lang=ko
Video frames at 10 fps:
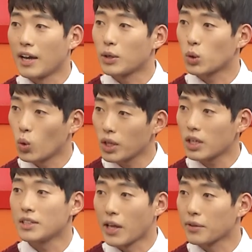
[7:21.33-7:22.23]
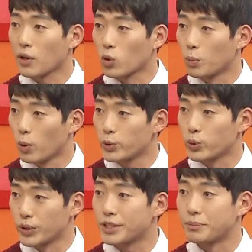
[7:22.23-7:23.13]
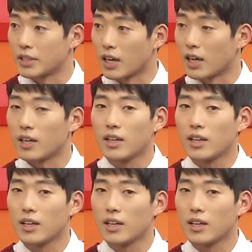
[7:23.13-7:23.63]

아예 꼬리를 내렸다고 볼 수 있습니다.